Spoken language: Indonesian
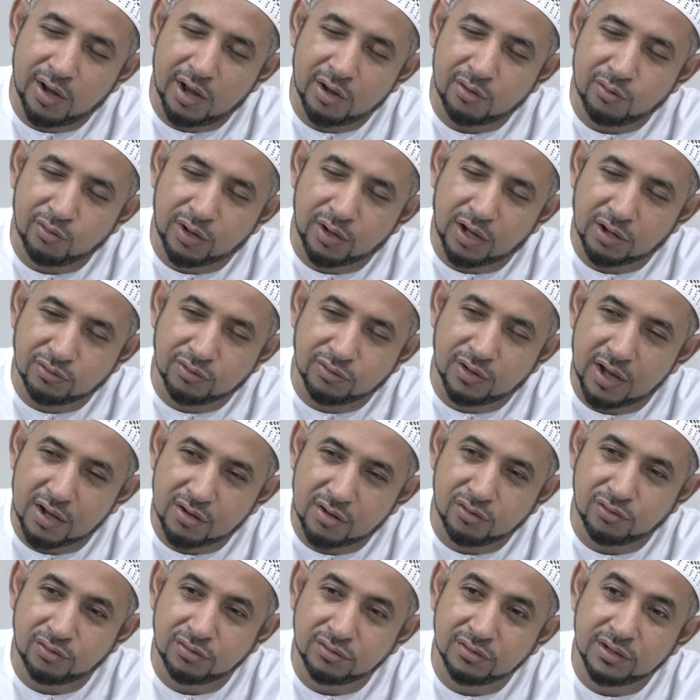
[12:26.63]
ngaku, ngaku,
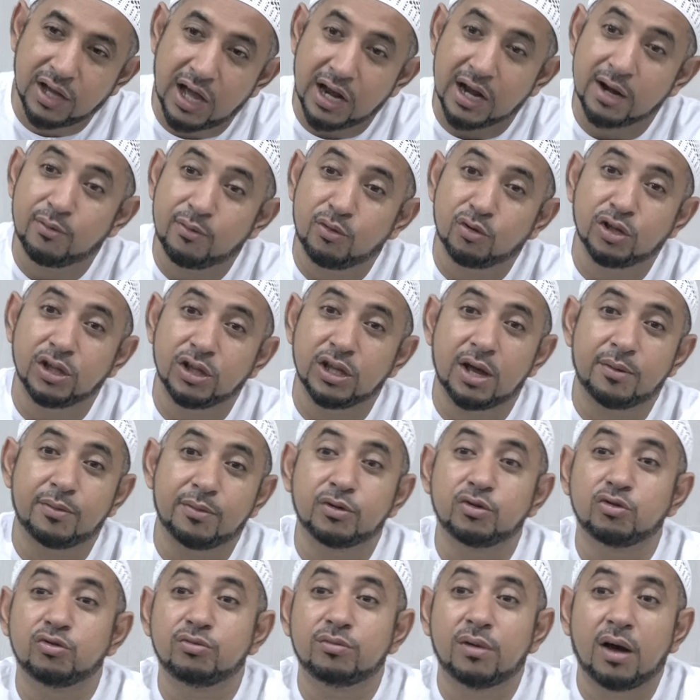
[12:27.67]
ngaku, nggak ada buktinya
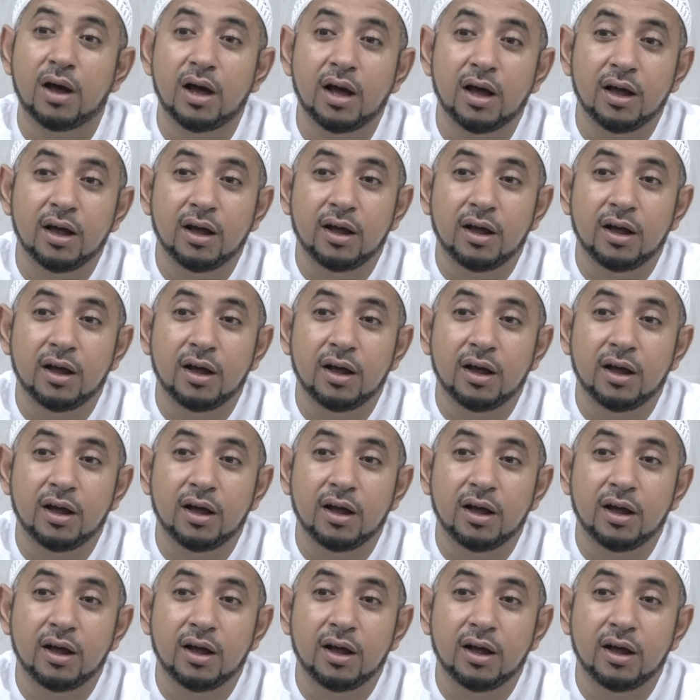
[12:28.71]
percuma.